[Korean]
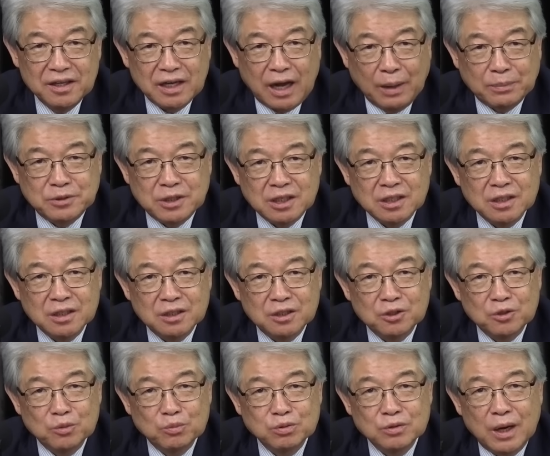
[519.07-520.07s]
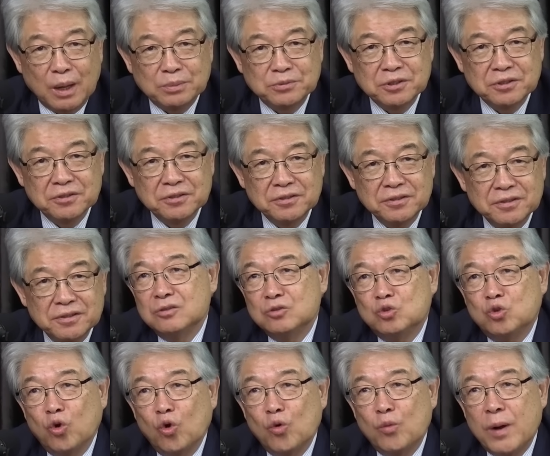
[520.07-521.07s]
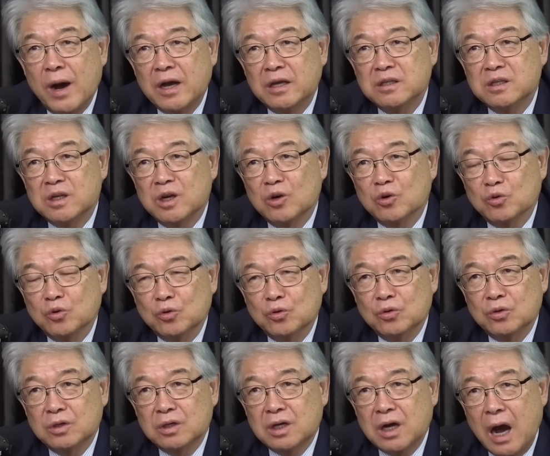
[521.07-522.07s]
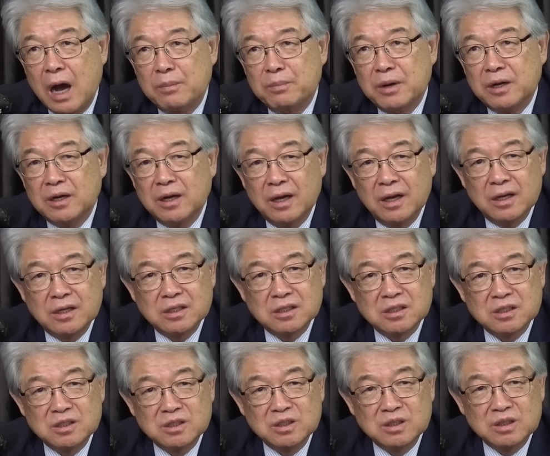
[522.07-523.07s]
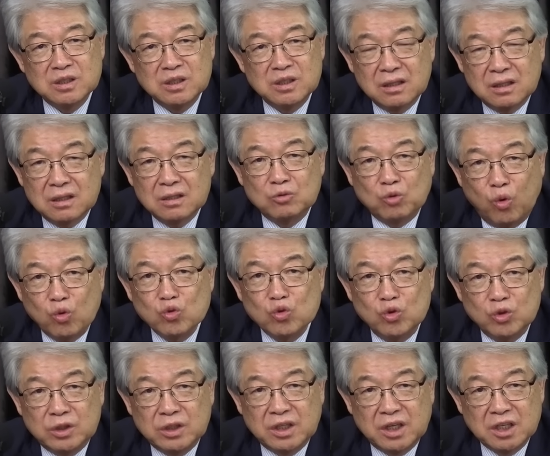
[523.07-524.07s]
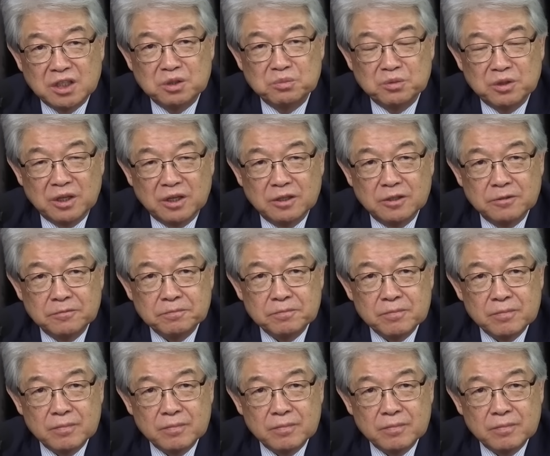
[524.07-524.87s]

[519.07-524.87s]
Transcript: 갑자기 트럼프를 앞서요. 조 바이든하고 카말라 해리스는 그 동률 티켓입니다.